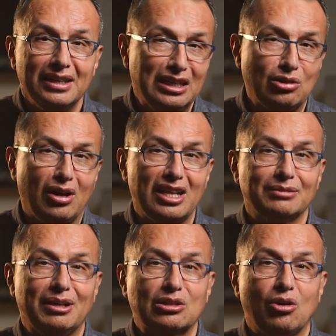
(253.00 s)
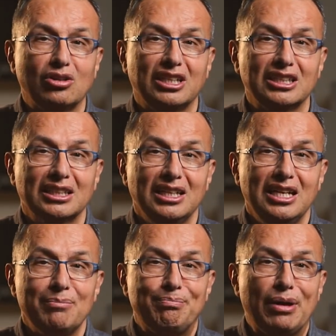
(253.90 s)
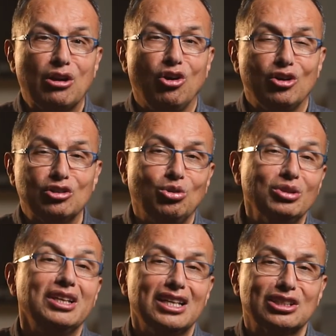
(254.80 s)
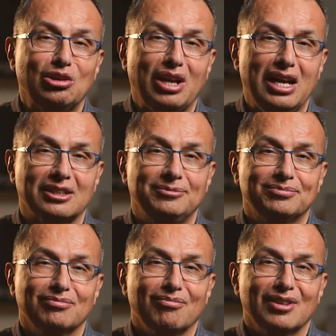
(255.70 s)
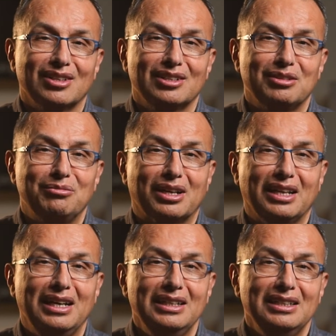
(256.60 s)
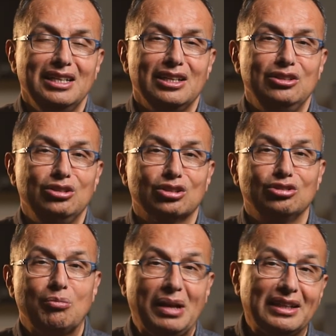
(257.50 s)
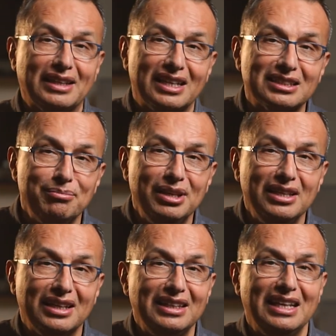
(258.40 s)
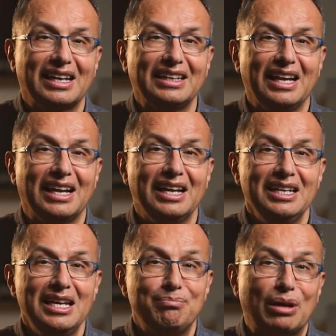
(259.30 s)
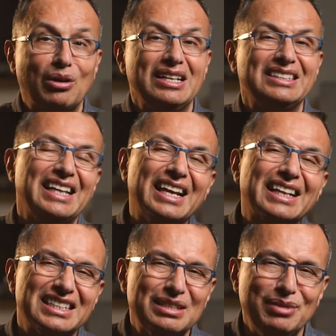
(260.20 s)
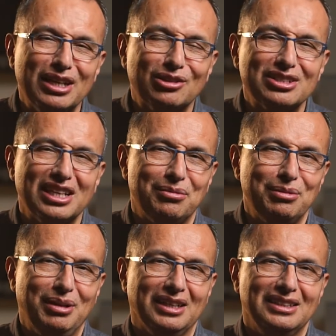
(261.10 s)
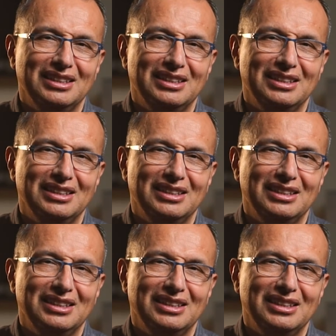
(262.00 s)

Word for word: y todas las demás cosas, pero tú tienes que orar. ¿verdad? Dios no planta la semilla ni la riega, pero Él sí da el crecimiento, dice la Biblia.